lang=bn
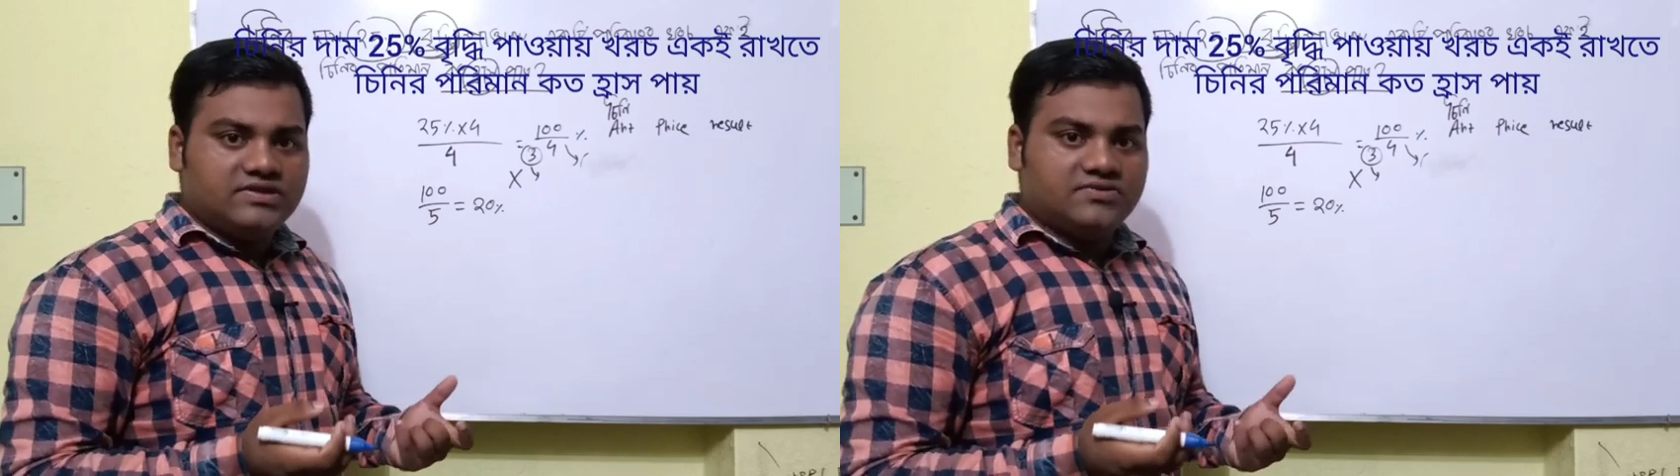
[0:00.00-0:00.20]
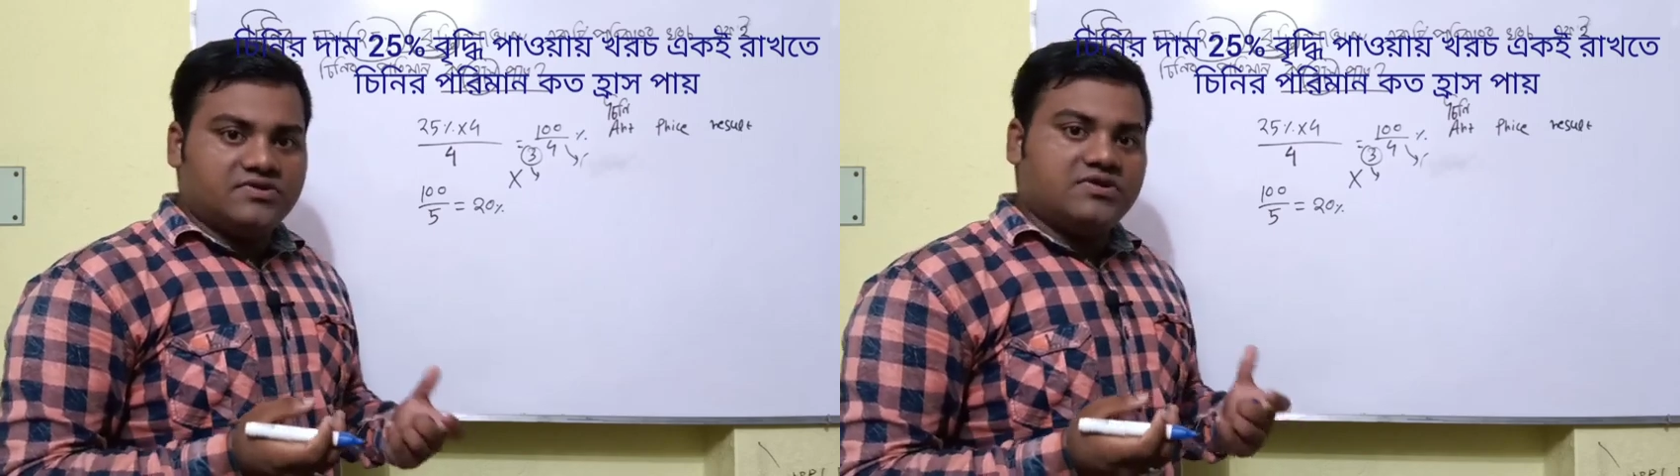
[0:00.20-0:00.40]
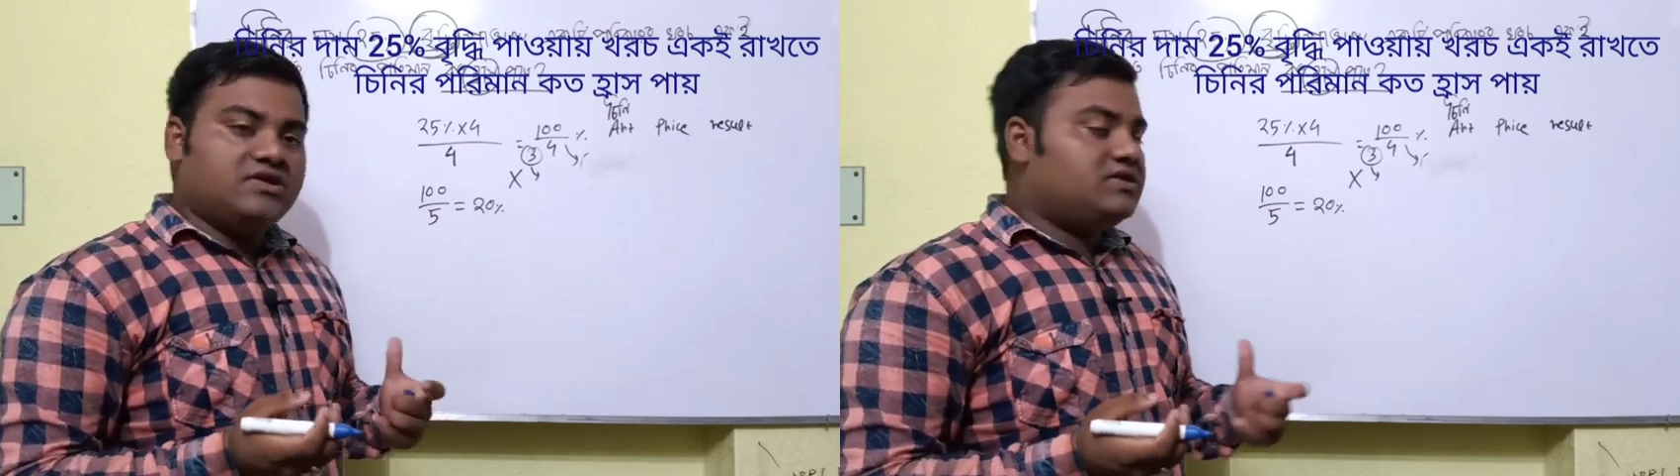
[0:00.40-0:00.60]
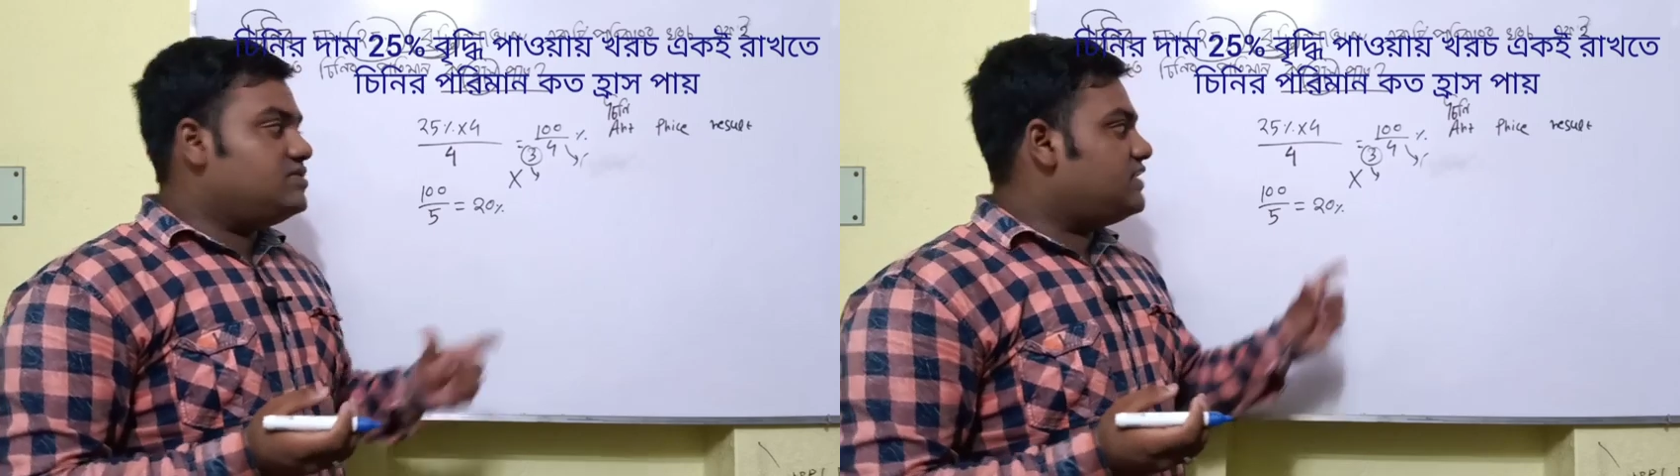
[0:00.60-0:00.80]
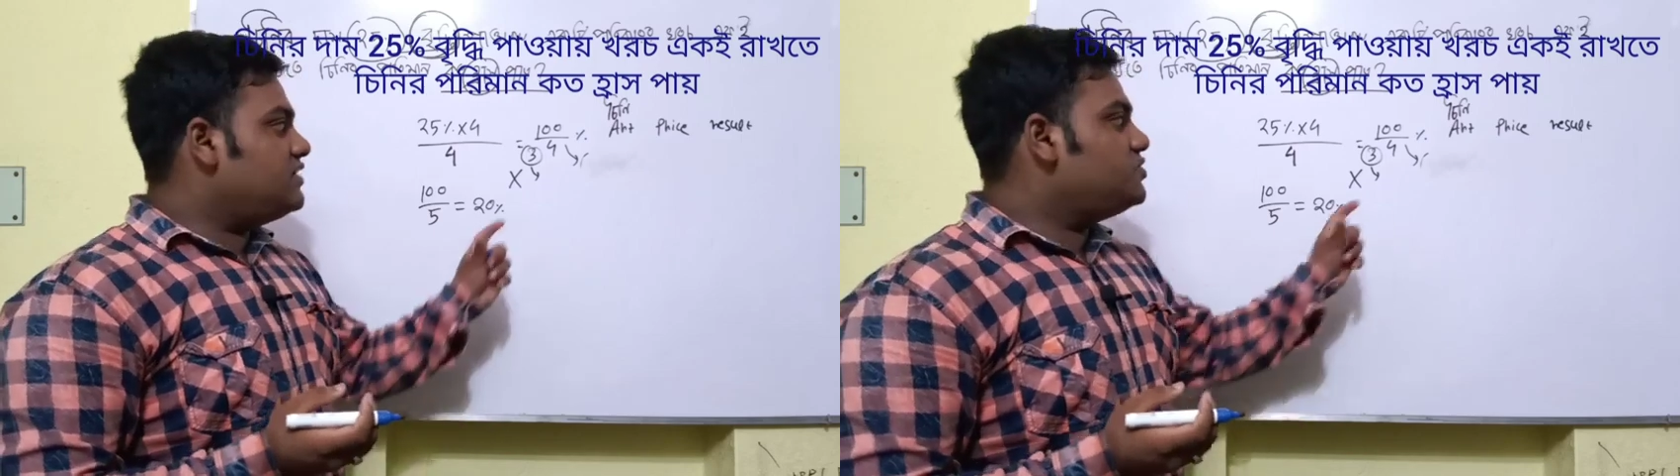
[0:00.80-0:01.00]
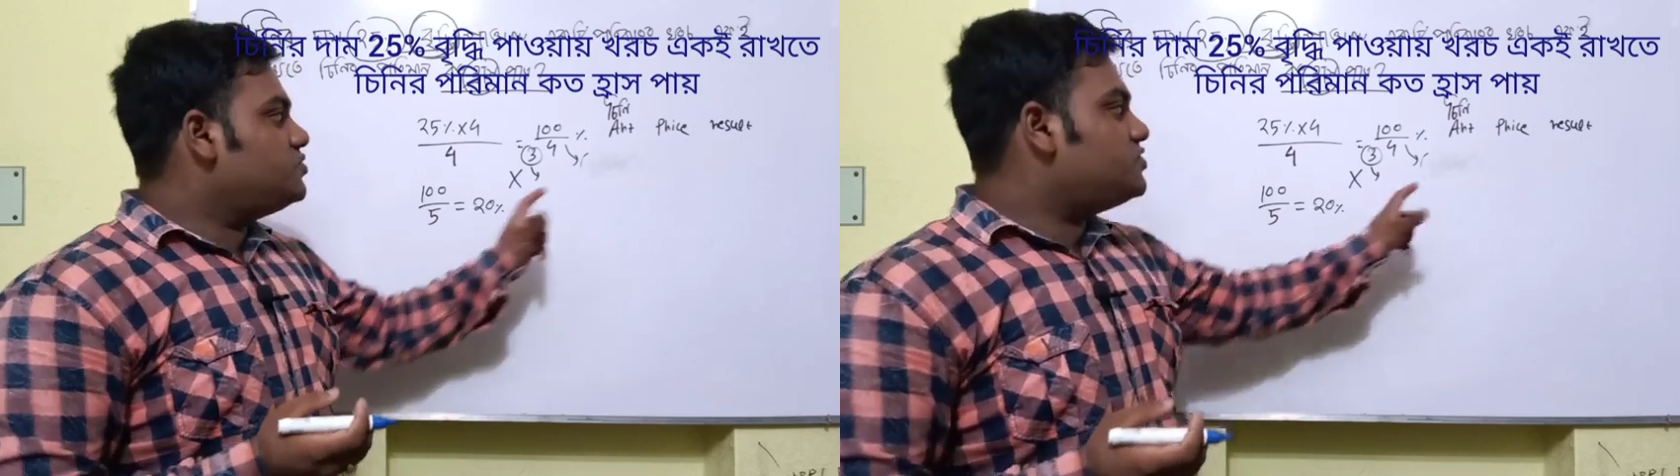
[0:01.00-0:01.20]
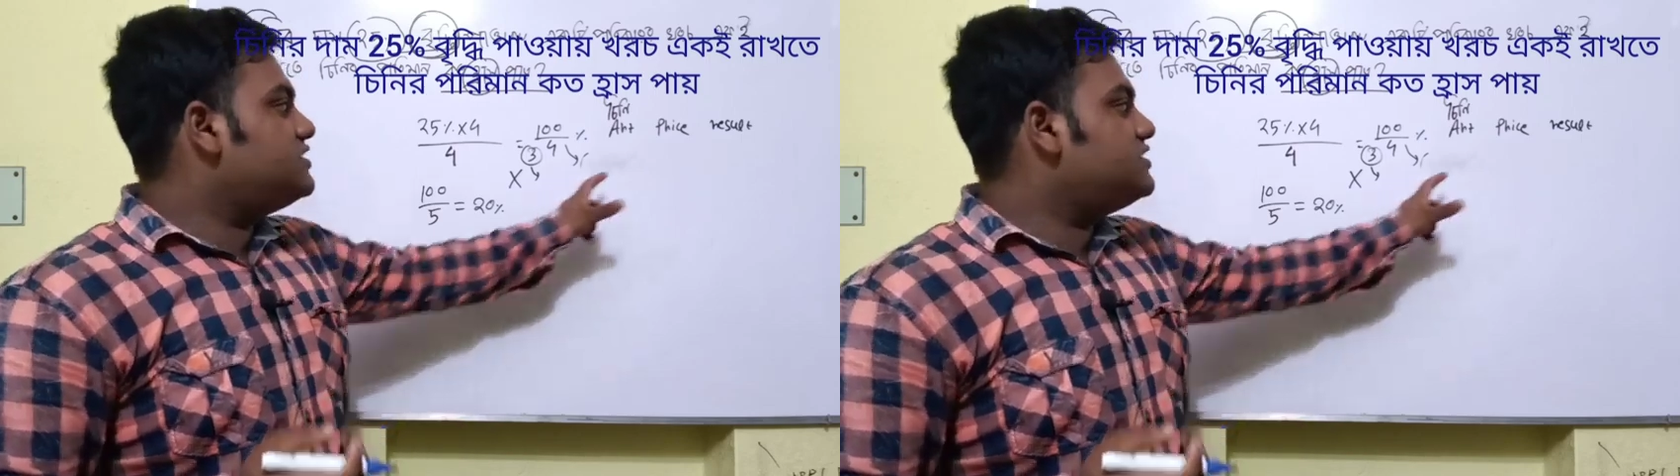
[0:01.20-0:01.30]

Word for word: দেবো তাই দুটো